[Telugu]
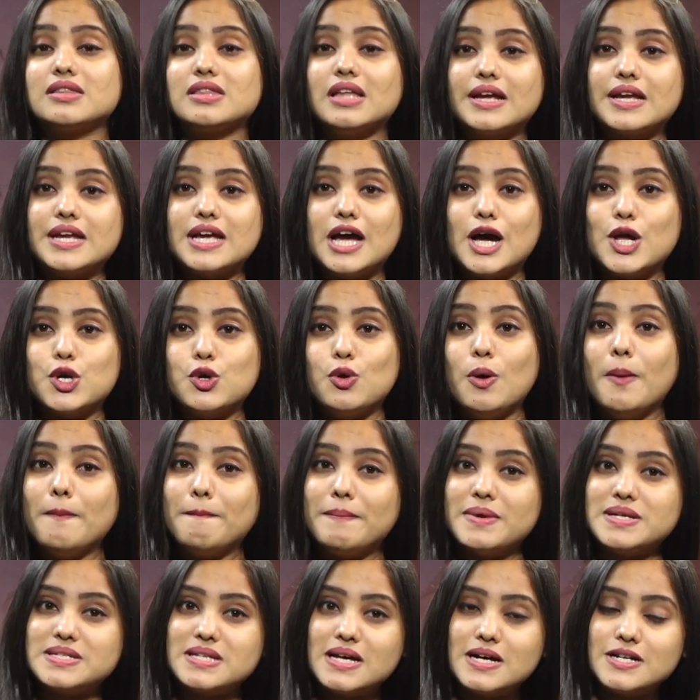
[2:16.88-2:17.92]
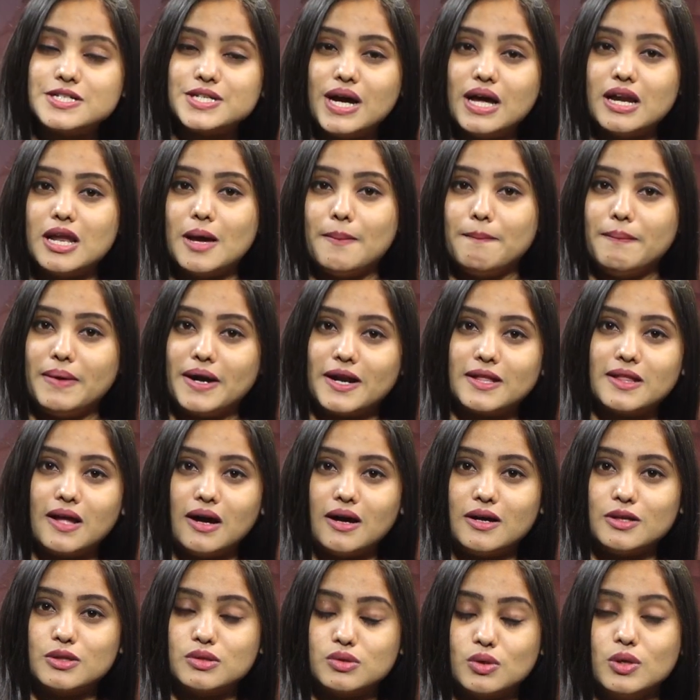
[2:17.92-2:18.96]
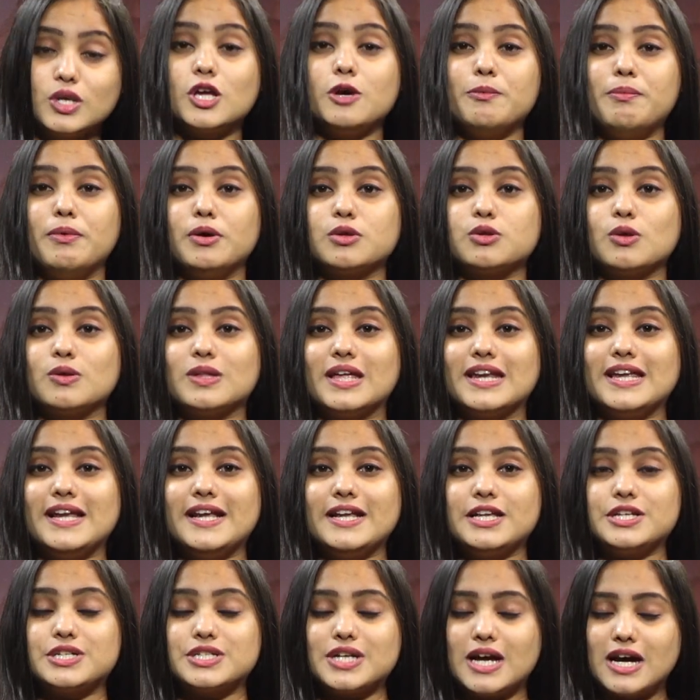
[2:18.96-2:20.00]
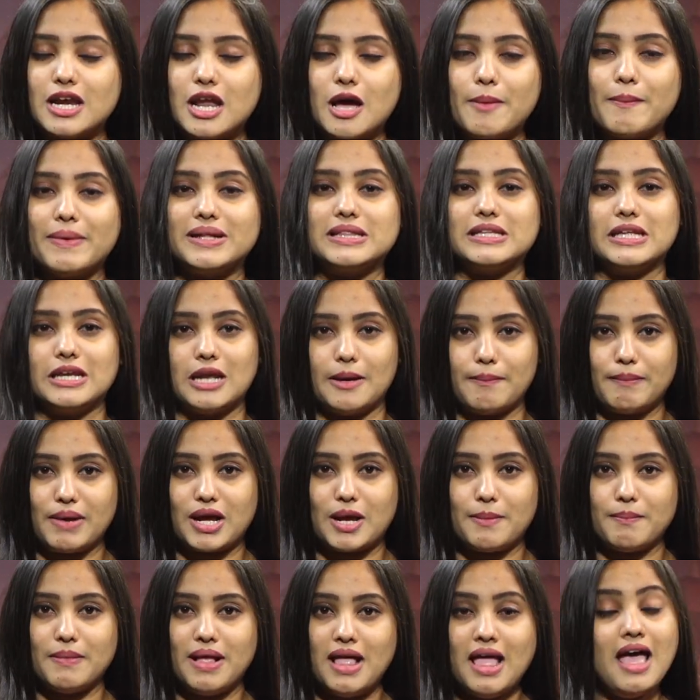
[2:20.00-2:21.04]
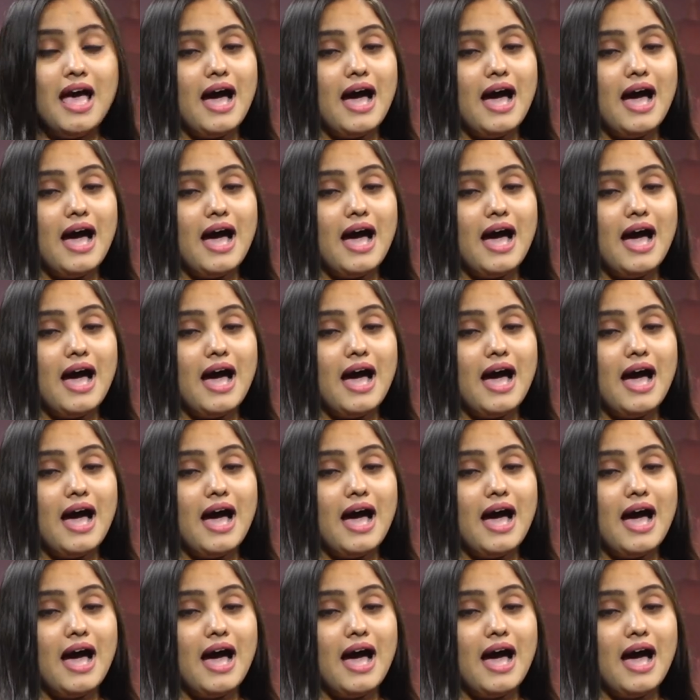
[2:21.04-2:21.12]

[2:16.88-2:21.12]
దయ్యాలు పిశాచాల బెడద తొలగిపోతుందని చాలామంది నమ్మకం